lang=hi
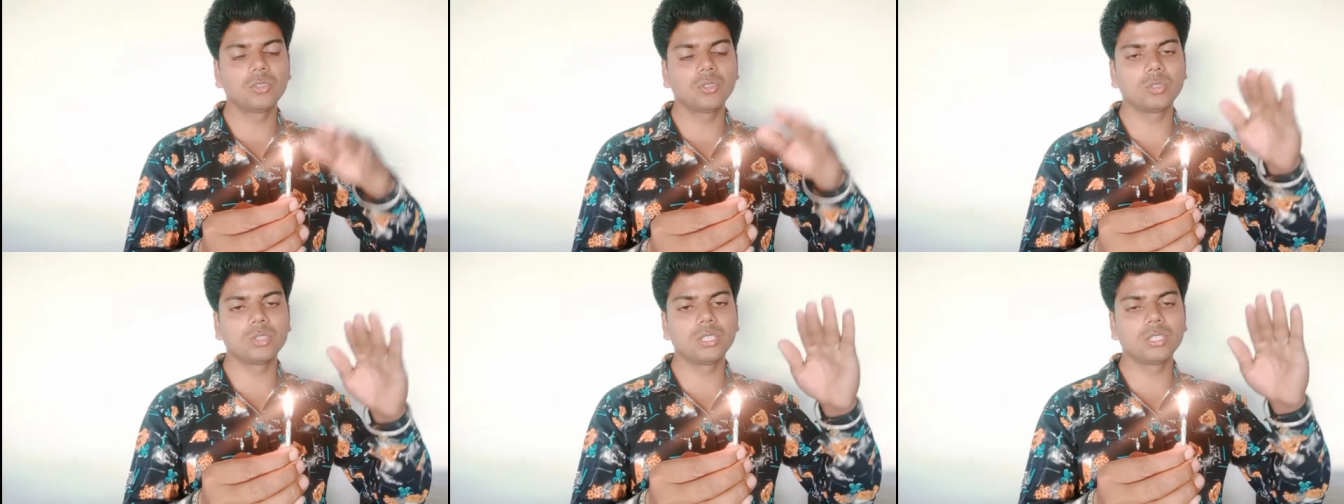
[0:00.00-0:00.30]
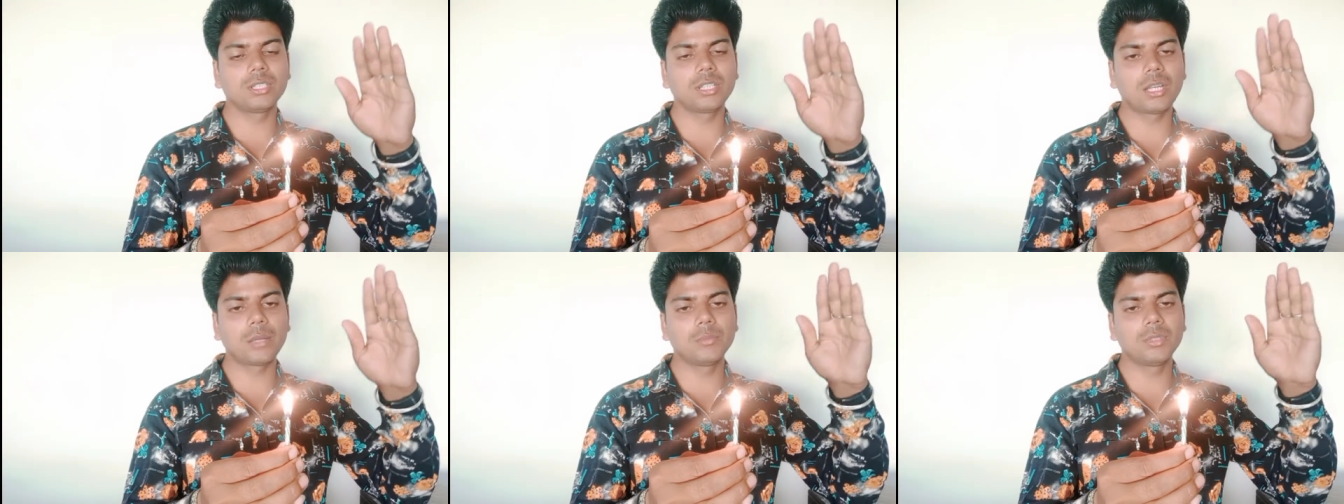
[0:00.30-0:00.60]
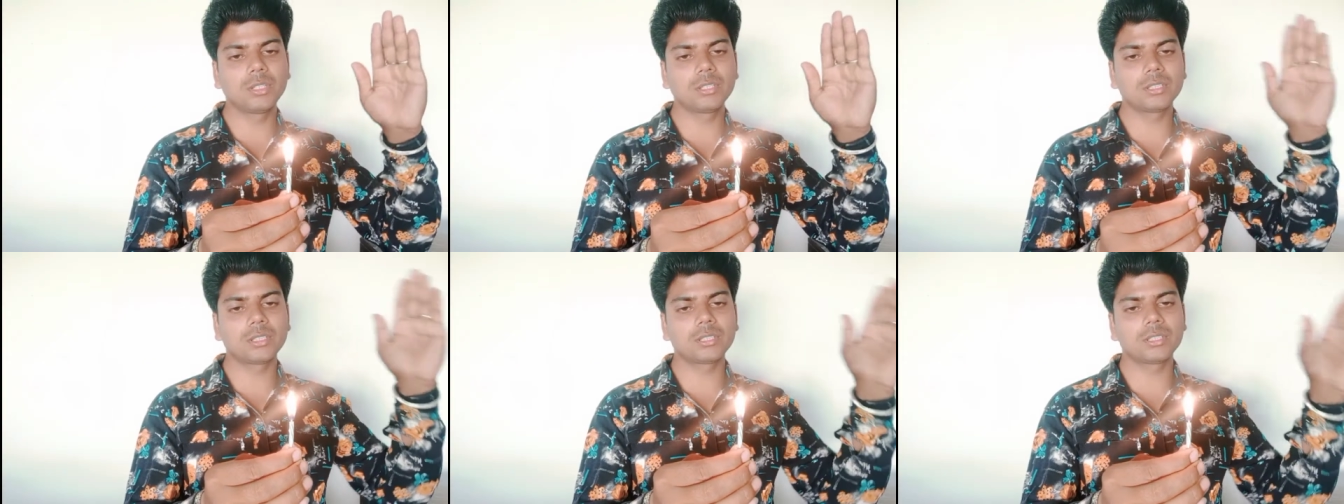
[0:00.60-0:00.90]
तो जैसे आप
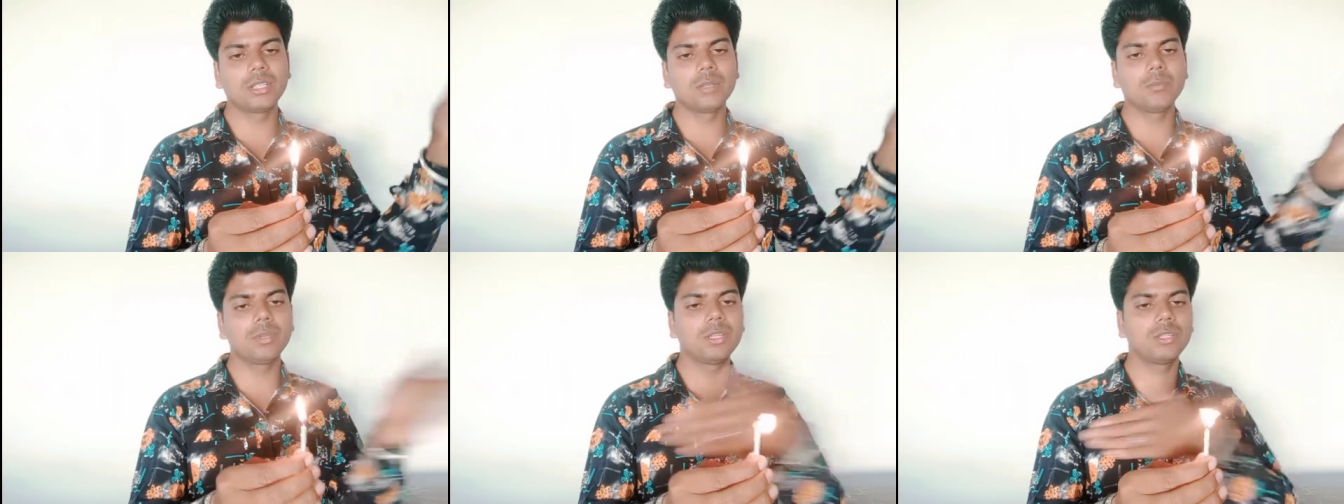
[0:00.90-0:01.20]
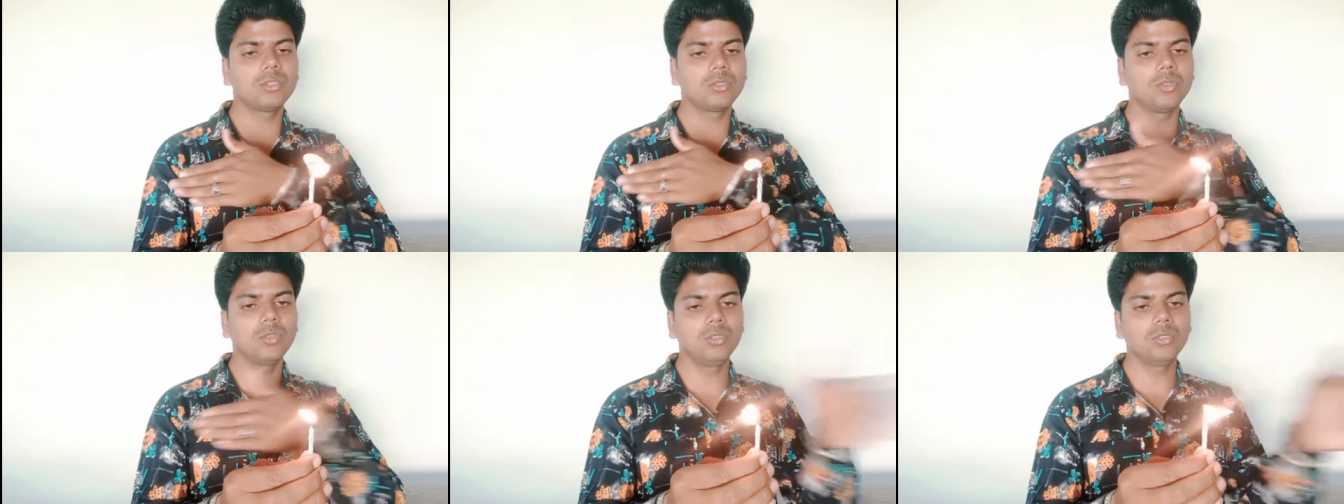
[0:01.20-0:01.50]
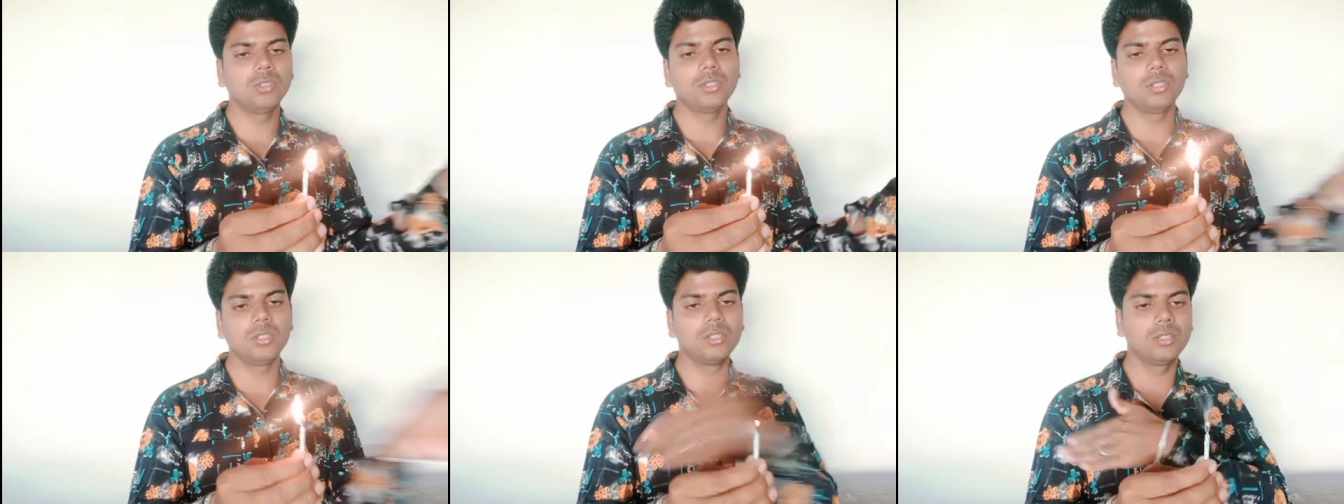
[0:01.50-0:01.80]
देख सकते हैं मैं इसको
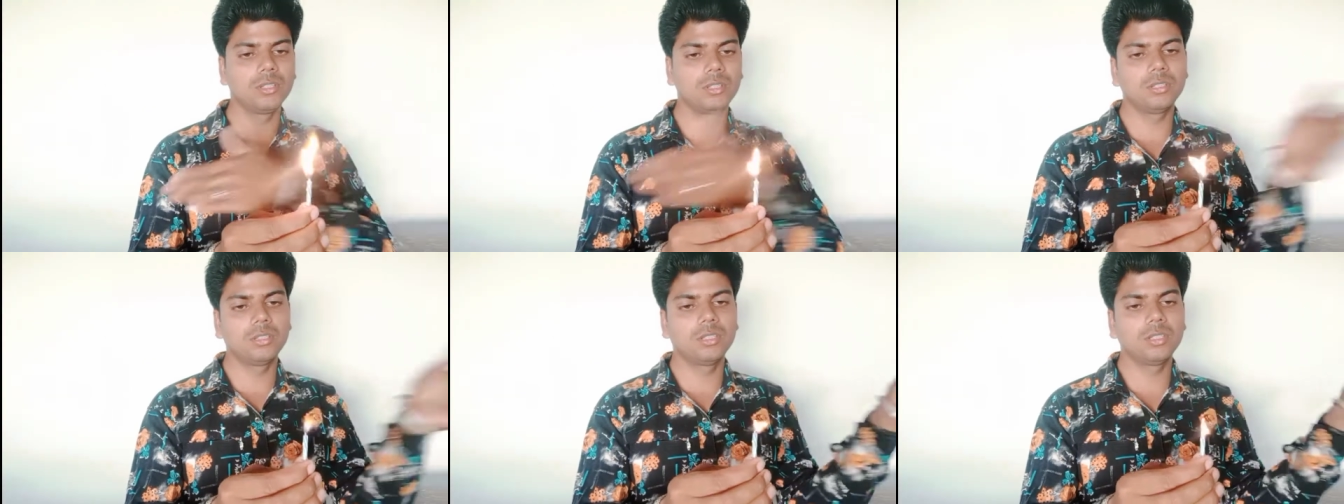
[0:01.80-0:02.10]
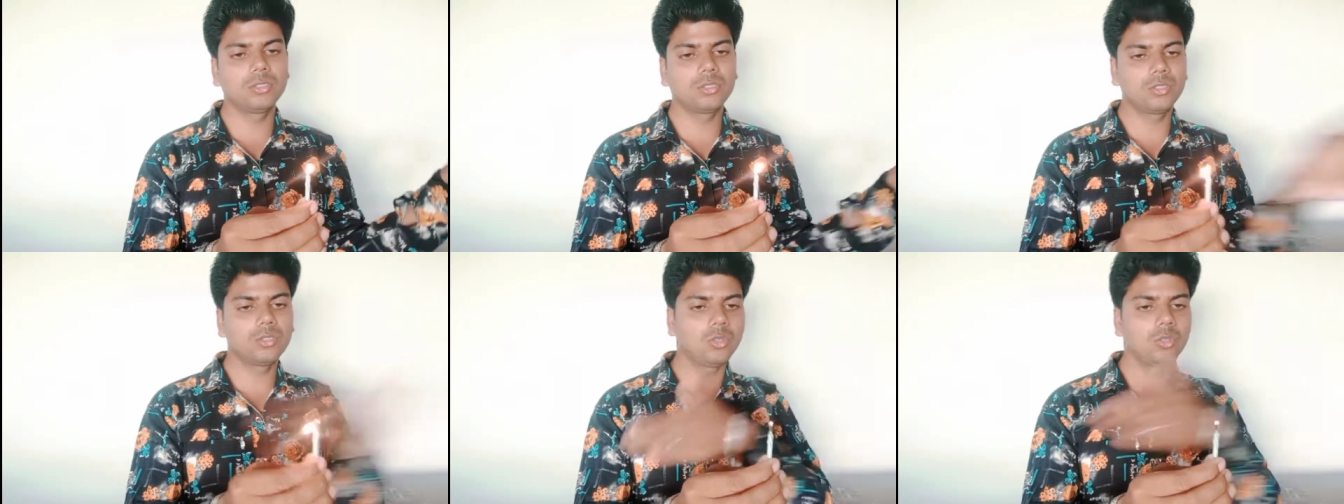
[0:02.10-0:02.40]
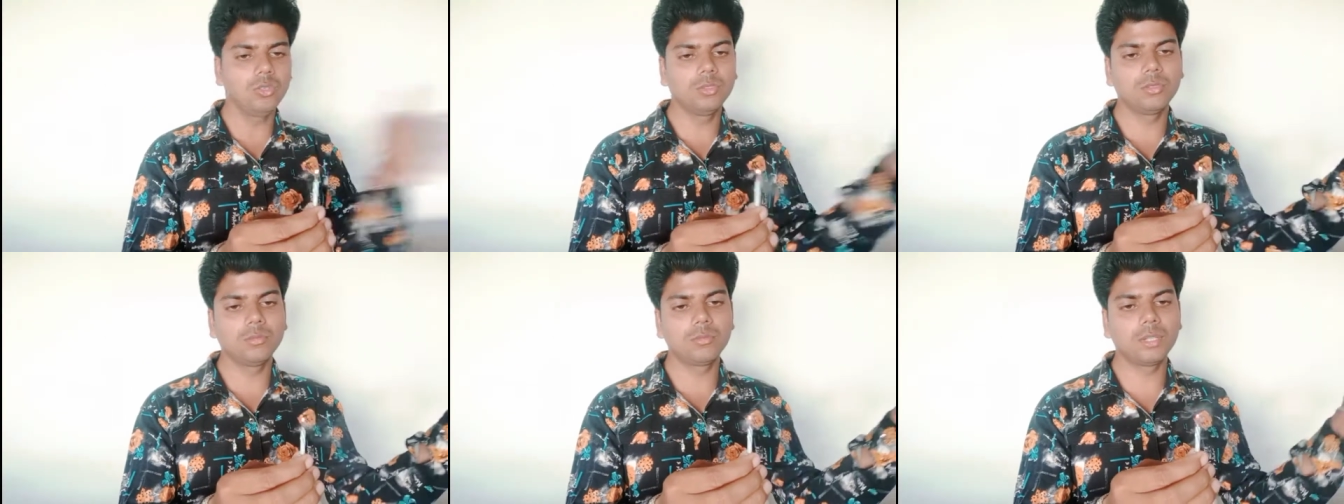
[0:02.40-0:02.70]

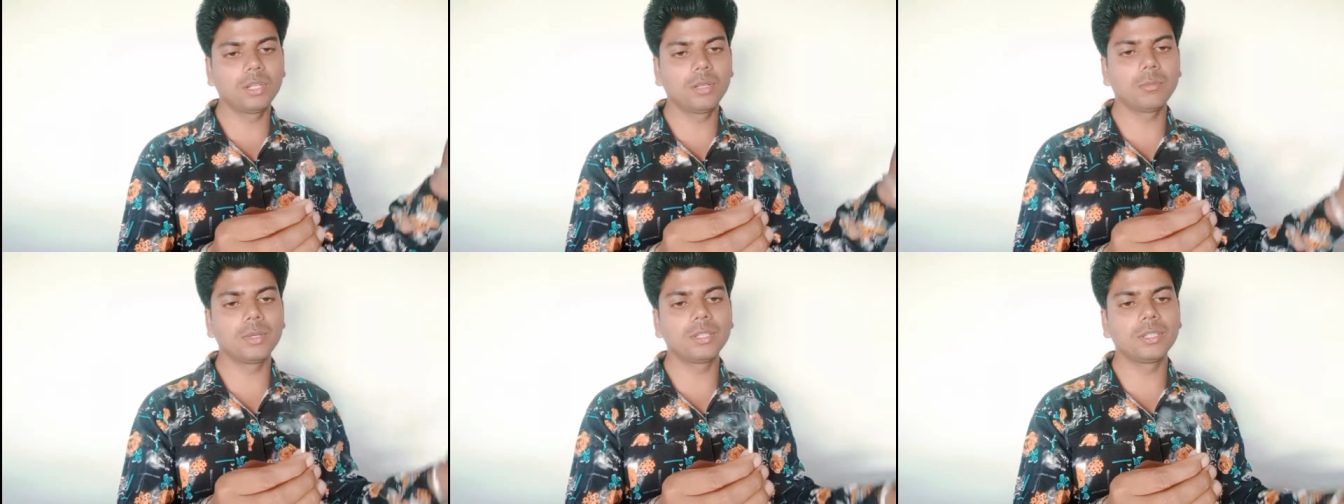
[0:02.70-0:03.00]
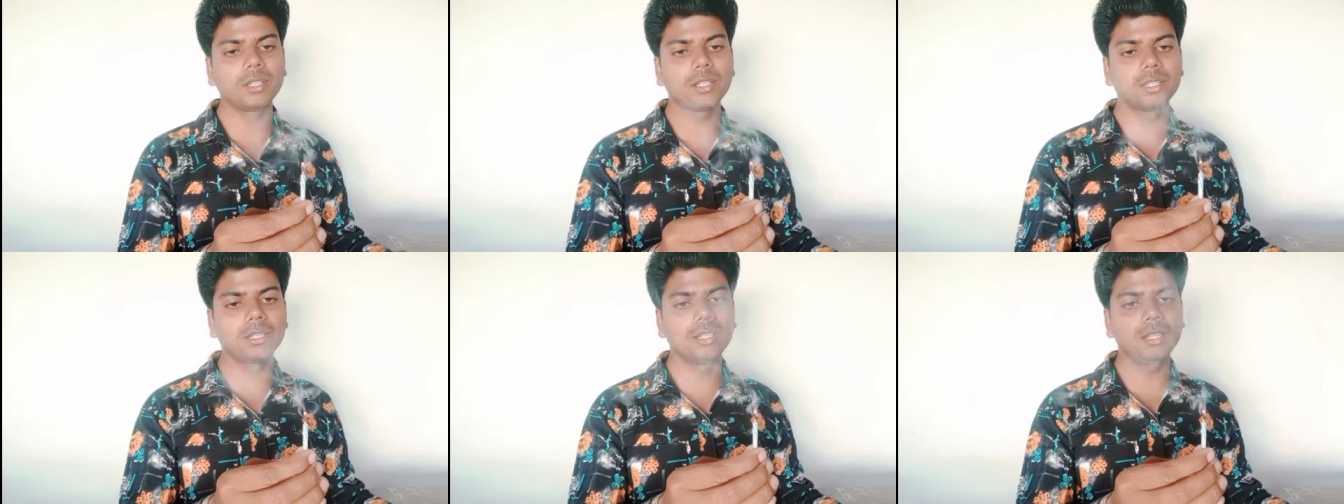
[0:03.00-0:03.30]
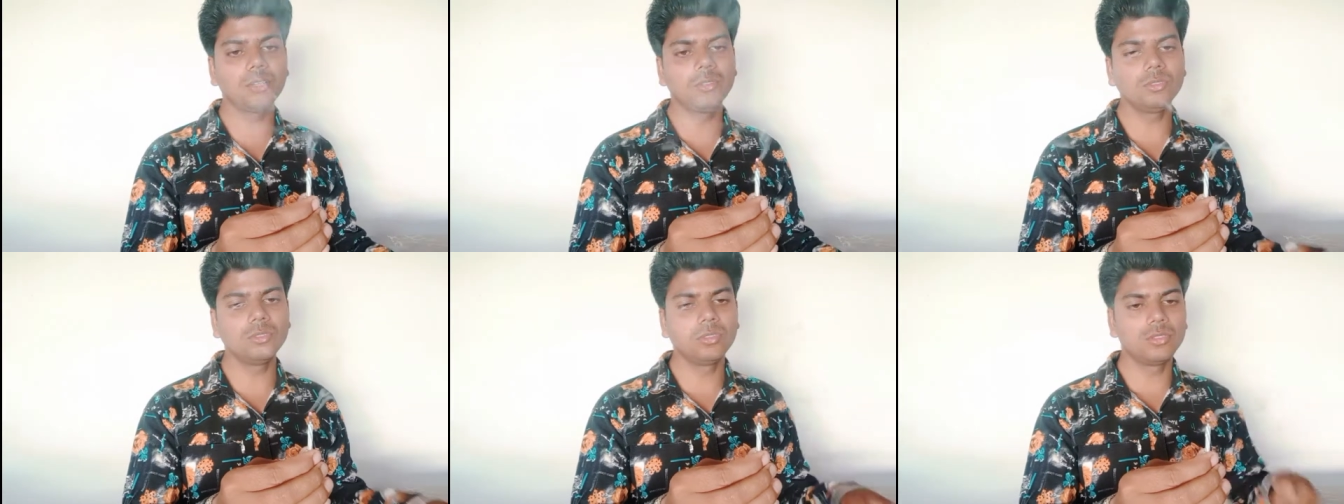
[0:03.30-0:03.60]
इसको मैंने बंद कर
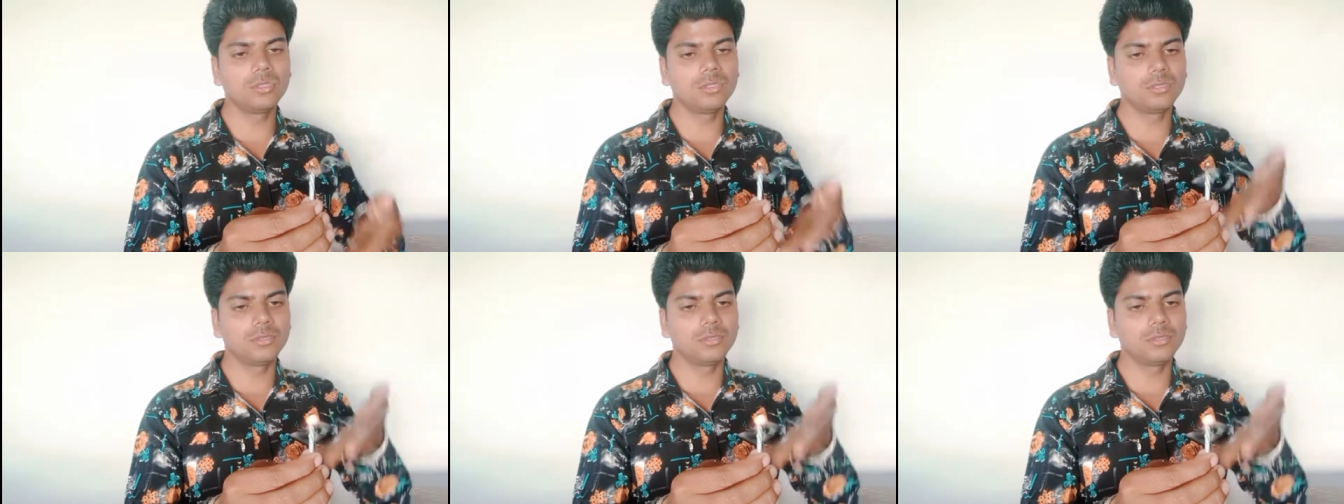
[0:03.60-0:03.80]
दिया हूँ